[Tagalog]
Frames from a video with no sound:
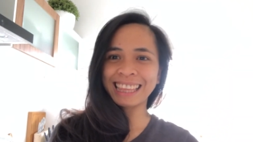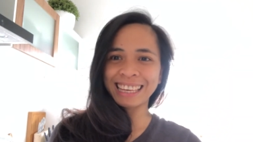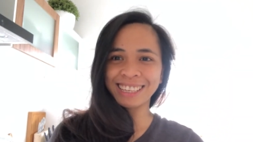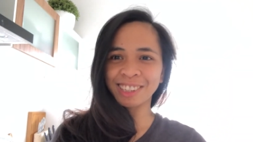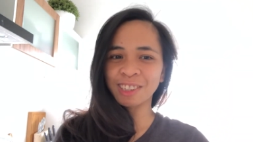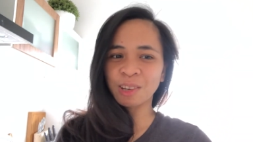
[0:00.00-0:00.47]

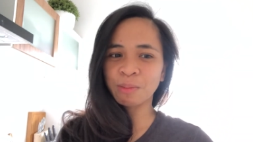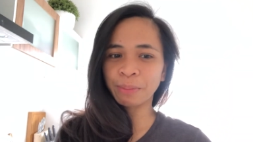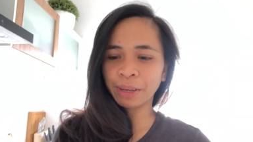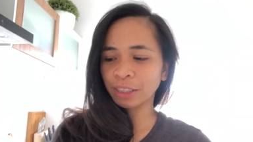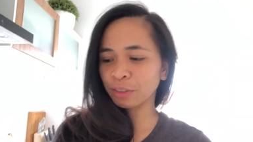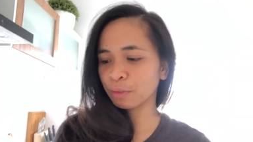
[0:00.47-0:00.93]
Thank you so
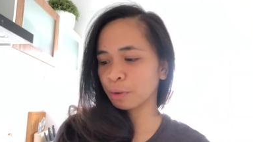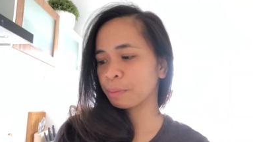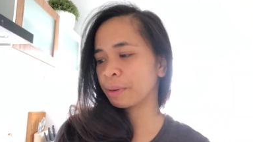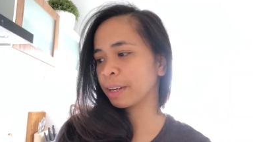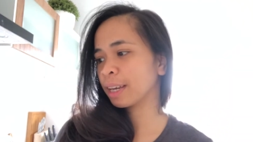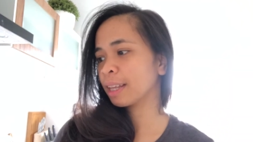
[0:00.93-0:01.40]
much for
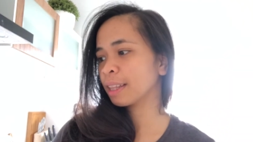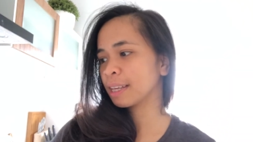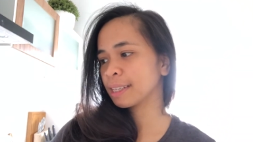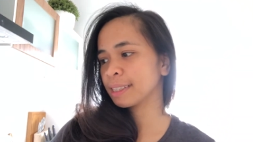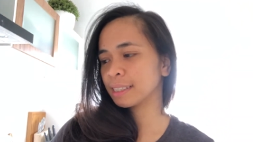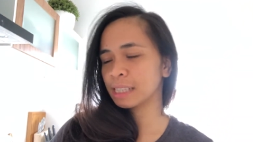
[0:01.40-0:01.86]
bringing
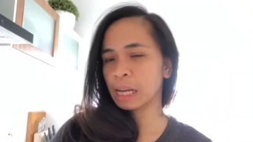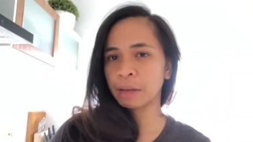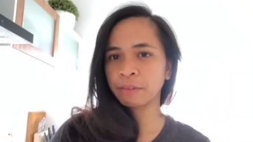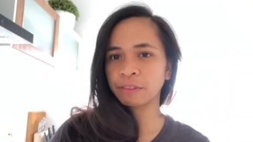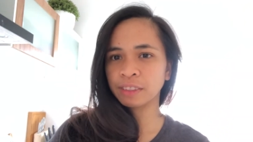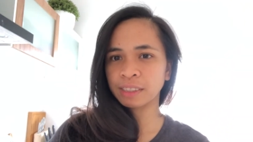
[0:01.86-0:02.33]
these
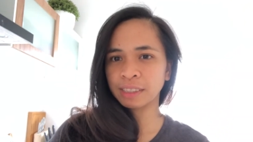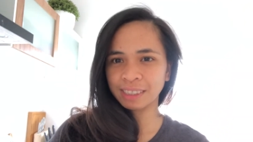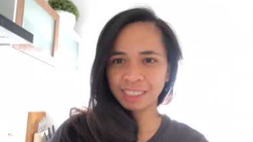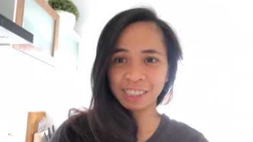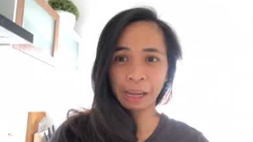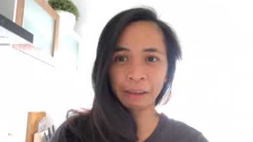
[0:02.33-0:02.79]

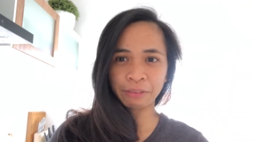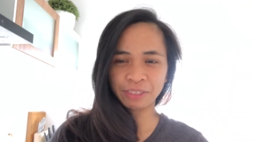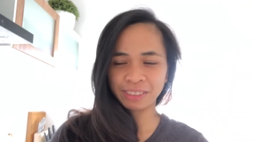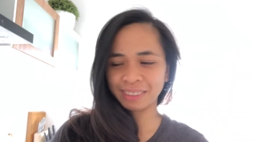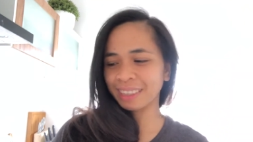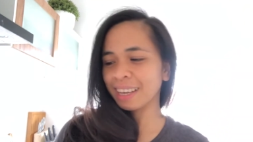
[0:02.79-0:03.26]
stuffs, stuffs